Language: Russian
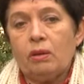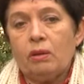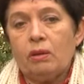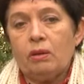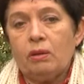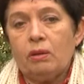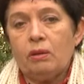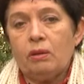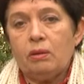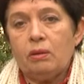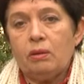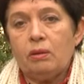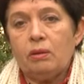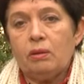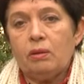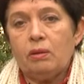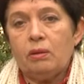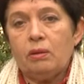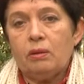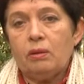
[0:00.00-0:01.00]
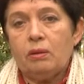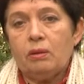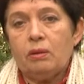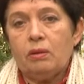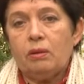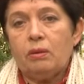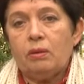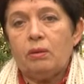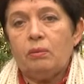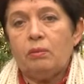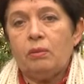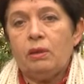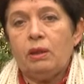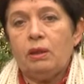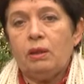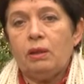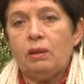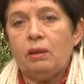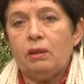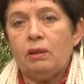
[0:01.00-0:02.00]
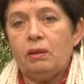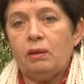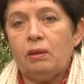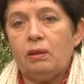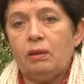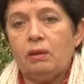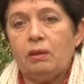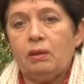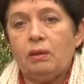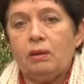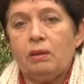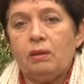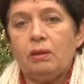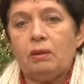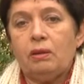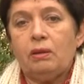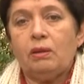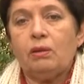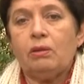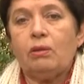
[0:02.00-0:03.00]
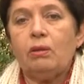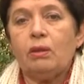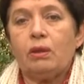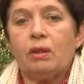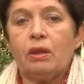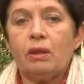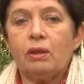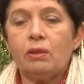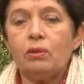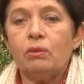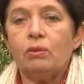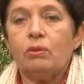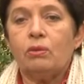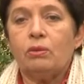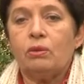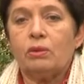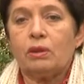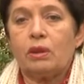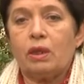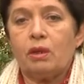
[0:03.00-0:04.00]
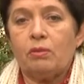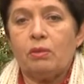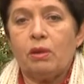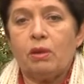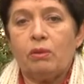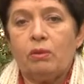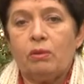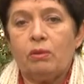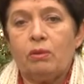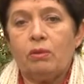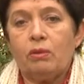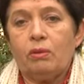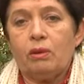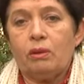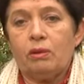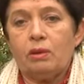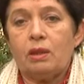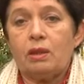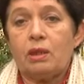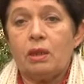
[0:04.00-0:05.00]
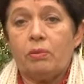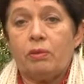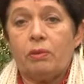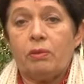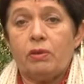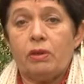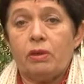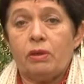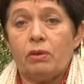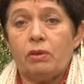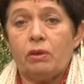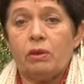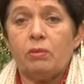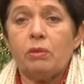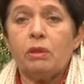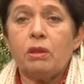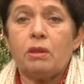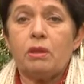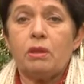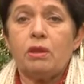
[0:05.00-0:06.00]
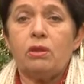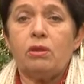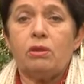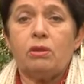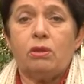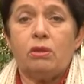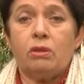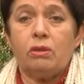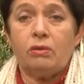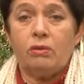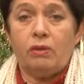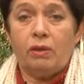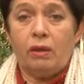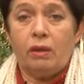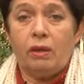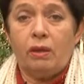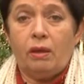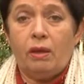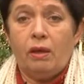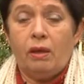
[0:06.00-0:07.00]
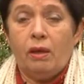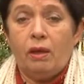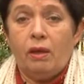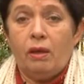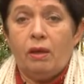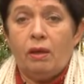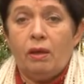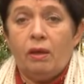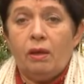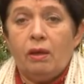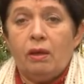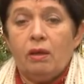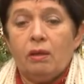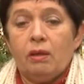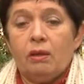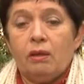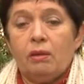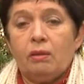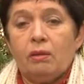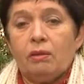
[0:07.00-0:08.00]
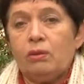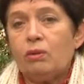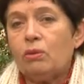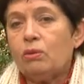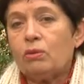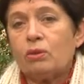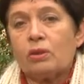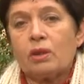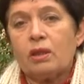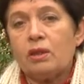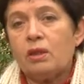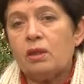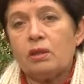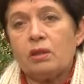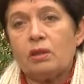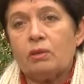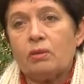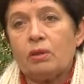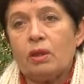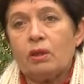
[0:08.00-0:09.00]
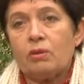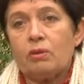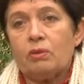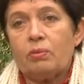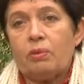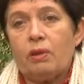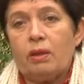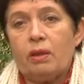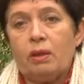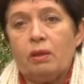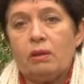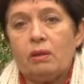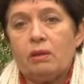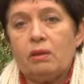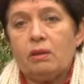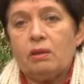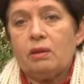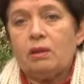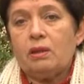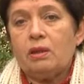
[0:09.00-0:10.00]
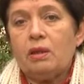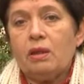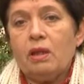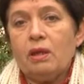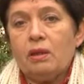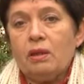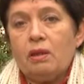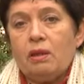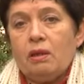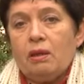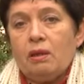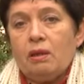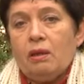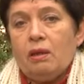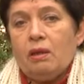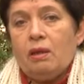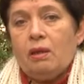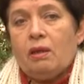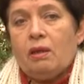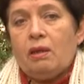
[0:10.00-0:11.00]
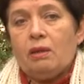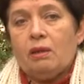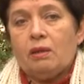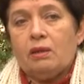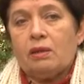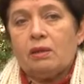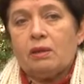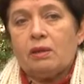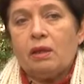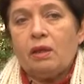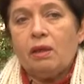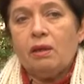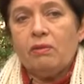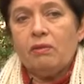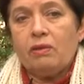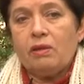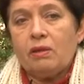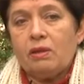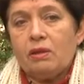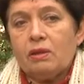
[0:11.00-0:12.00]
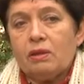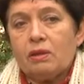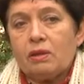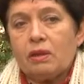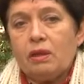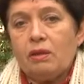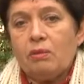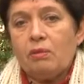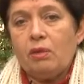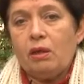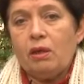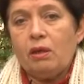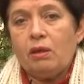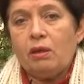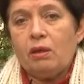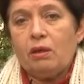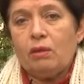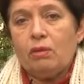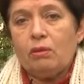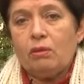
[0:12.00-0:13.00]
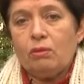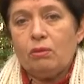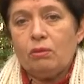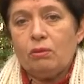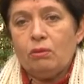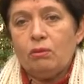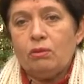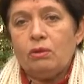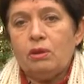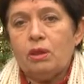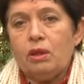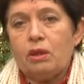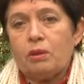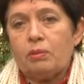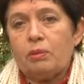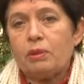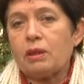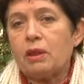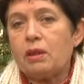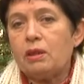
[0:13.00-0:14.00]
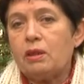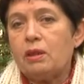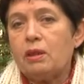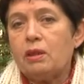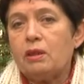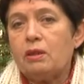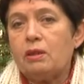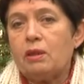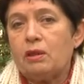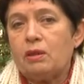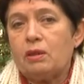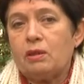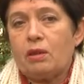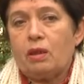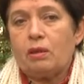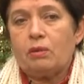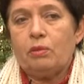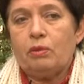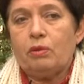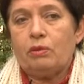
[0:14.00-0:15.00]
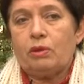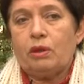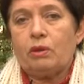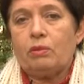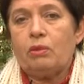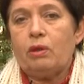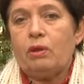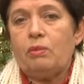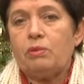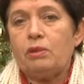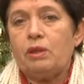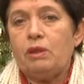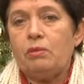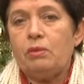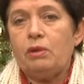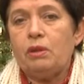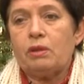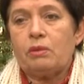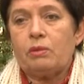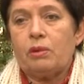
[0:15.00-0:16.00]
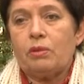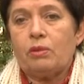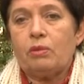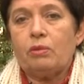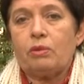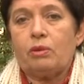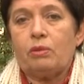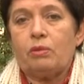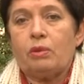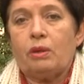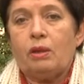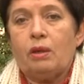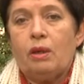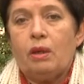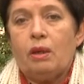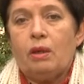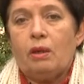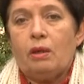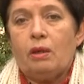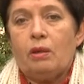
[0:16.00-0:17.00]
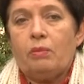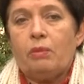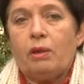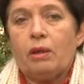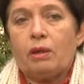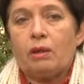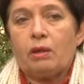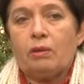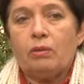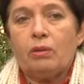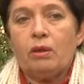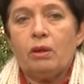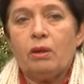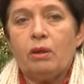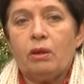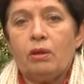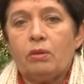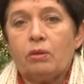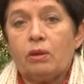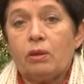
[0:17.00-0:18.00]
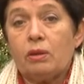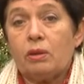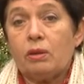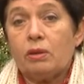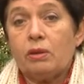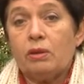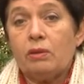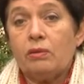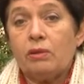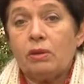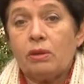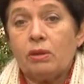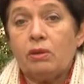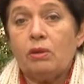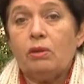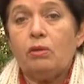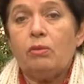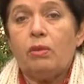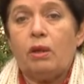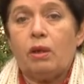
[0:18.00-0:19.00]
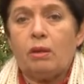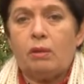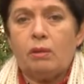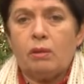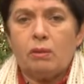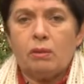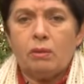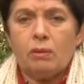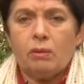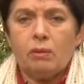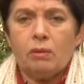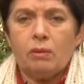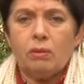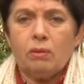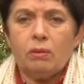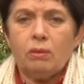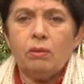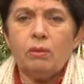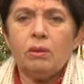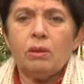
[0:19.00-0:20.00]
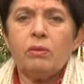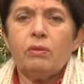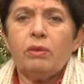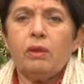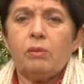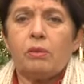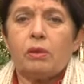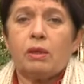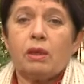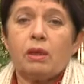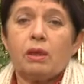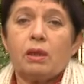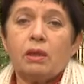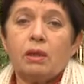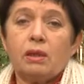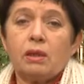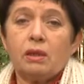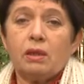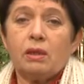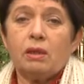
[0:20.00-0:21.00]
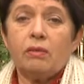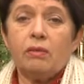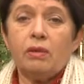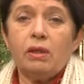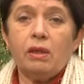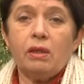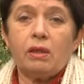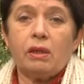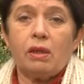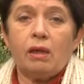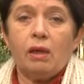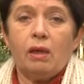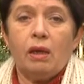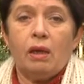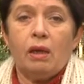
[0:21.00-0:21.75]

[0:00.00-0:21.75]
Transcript: Э, мы не только одну скамейку нашли поврежденную, мы нашли еще и две – Э, тонус, конечно, у нас упал. Желание э, ставить скамейки, ну, сильно подкосило наш, э, как бы, вот такой оптимизм о том, чтобы парковую аллею -то довести до ума. Ну, это временное, конечно, явление.